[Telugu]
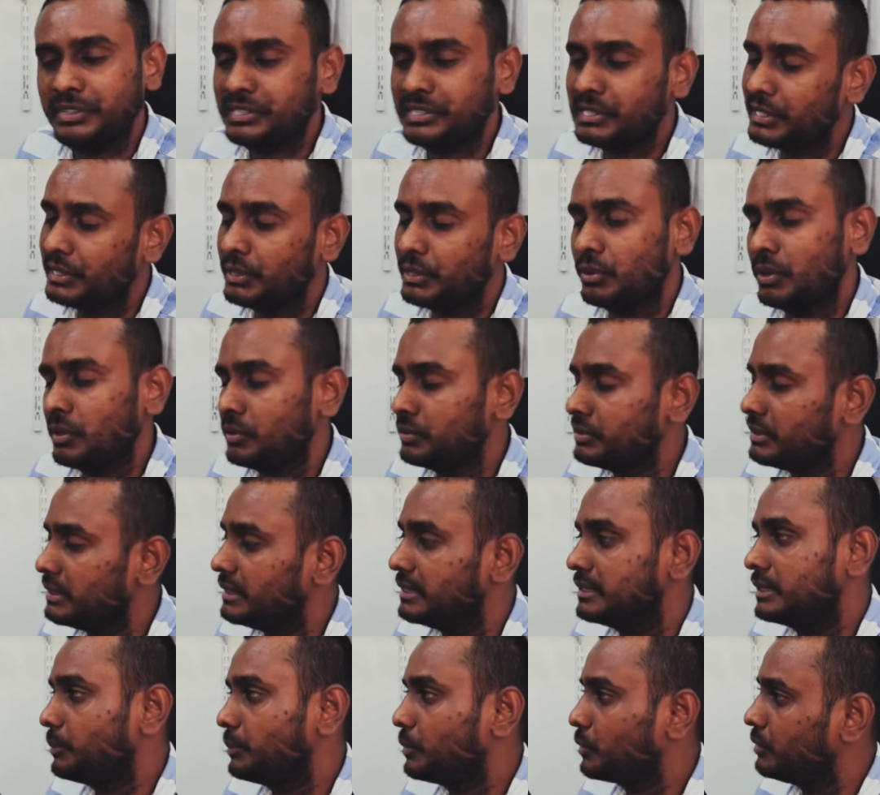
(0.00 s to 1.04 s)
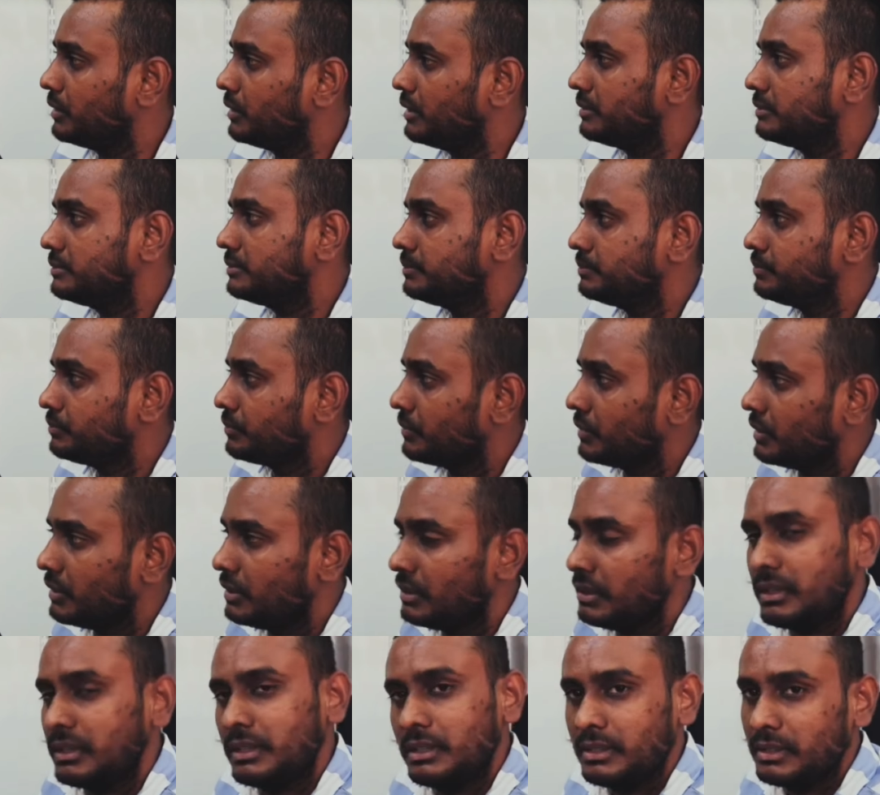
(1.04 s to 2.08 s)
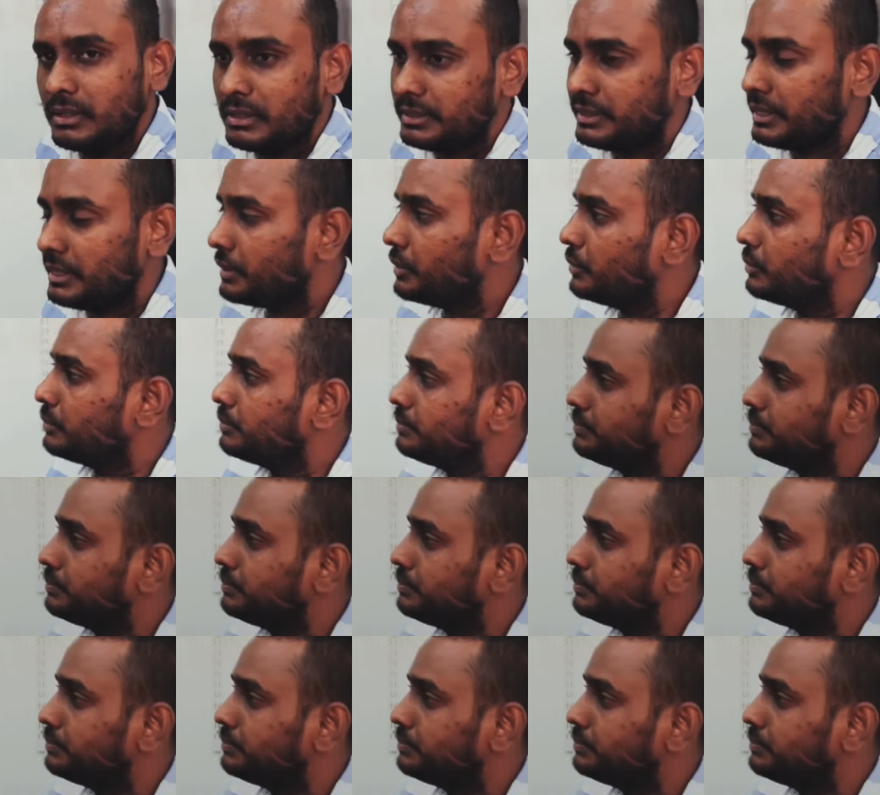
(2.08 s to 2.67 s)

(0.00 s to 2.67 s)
ఫెసిలిటీ కూడా ఉందండి తప్పకుండా థ్యాంక్